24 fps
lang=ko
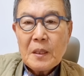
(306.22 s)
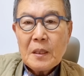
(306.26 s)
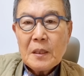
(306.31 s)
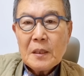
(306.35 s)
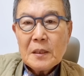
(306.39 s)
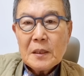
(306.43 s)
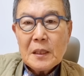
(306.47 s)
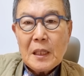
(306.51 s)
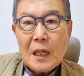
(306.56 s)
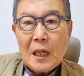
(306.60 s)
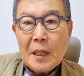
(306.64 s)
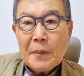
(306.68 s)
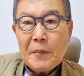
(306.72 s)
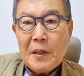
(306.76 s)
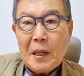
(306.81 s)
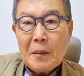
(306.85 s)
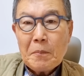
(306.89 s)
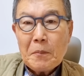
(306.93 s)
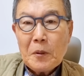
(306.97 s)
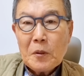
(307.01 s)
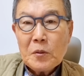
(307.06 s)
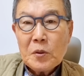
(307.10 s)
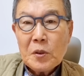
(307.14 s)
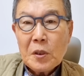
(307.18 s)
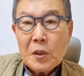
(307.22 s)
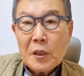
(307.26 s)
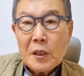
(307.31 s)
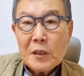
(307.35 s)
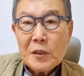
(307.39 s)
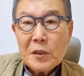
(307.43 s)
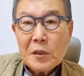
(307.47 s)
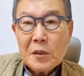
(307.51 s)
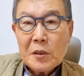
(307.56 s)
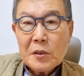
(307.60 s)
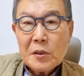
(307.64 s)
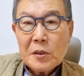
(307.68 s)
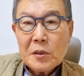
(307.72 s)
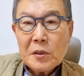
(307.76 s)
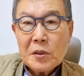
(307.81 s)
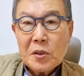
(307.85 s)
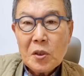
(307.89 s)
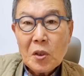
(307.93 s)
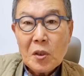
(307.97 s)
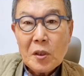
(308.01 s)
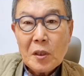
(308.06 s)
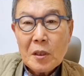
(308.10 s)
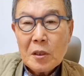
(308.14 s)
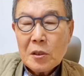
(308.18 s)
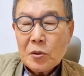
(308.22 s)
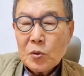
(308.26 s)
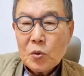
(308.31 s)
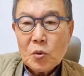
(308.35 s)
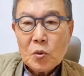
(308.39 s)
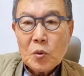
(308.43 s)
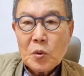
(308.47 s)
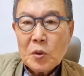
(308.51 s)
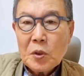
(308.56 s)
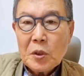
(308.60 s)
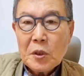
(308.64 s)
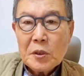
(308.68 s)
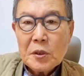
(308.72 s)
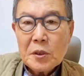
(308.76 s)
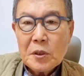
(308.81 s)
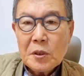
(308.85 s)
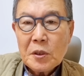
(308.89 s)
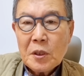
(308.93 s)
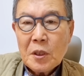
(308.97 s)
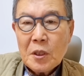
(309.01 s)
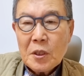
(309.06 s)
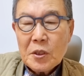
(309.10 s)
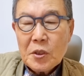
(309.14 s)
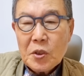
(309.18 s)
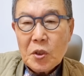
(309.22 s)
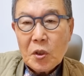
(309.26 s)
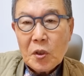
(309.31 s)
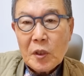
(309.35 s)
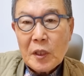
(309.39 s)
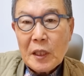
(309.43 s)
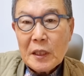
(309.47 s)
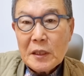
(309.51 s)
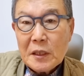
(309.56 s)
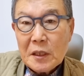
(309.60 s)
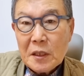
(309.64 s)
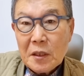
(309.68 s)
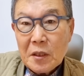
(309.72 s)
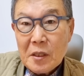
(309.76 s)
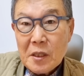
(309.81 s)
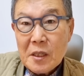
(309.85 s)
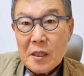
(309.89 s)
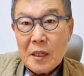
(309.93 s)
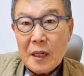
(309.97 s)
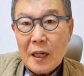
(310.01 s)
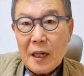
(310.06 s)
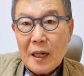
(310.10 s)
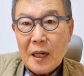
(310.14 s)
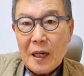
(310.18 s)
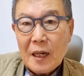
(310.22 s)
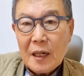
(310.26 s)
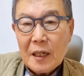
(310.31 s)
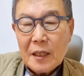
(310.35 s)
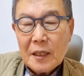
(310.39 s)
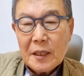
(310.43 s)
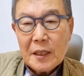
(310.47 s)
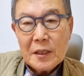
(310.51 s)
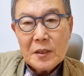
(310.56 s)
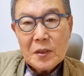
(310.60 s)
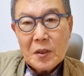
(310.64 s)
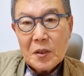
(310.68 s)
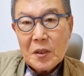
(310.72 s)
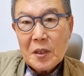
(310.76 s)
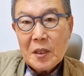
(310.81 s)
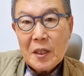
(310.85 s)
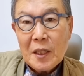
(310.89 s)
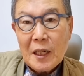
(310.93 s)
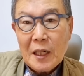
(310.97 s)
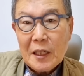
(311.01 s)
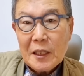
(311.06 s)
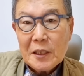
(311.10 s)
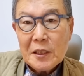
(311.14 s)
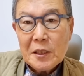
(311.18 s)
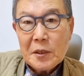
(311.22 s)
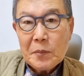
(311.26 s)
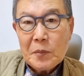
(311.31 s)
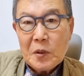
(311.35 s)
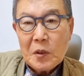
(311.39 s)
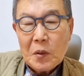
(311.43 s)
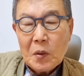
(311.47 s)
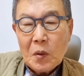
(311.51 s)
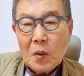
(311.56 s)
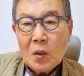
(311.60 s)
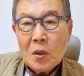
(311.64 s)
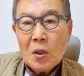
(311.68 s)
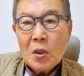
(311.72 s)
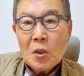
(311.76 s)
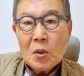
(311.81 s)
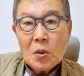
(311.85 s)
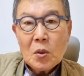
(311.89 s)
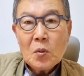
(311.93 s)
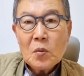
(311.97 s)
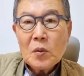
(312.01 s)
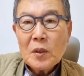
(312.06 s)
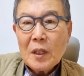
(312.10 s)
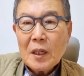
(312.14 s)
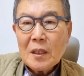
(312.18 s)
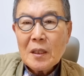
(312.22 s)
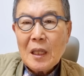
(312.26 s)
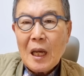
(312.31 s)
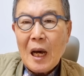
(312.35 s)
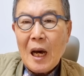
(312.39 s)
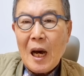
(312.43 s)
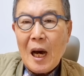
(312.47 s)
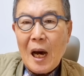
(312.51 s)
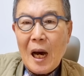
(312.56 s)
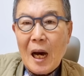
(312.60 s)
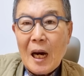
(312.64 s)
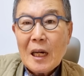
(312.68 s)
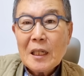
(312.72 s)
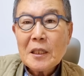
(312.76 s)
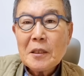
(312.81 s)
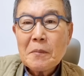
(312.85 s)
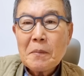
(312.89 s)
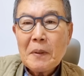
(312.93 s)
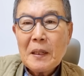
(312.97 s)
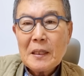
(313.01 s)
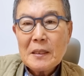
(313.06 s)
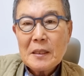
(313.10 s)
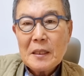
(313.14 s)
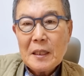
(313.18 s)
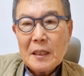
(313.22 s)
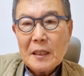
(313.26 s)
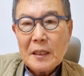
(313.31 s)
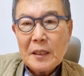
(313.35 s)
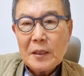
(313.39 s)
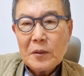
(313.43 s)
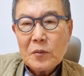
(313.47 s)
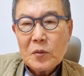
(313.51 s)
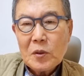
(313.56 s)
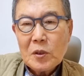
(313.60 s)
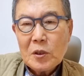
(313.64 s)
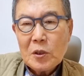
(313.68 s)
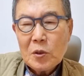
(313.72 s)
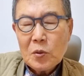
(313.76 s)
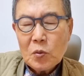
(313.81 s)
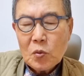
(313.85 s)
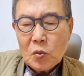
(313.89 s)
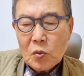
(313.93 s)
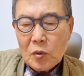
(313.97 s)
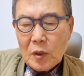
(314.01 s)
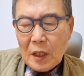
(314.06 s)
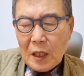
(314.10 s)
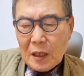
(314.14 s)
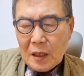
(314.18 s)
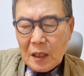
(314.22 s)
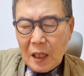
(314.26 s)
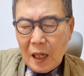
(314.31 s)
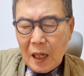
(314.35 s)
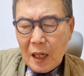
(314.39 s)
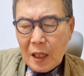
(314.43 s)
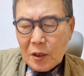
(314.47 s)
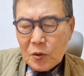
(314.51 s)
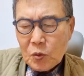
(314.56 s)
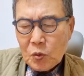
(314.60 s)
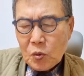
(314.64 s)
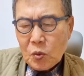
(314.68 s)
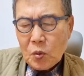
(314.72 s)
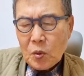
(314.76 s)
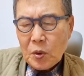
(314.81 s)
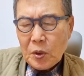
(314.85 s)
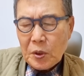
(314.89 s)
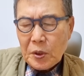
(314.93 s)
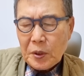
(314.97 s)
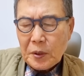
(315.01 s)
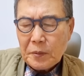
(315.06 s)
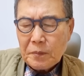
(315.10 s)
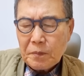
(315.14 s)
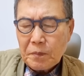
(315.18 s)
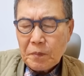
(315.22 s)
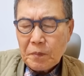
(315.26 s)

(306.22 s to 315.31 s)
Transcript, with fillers: 사람이 한 번 정해진 것은 정, 죽는 것은 정해진 것이라 이게 성경의 가르침이고 또 우리가 다 아는 바잖아요. 우리는 누구나 다 죽어요.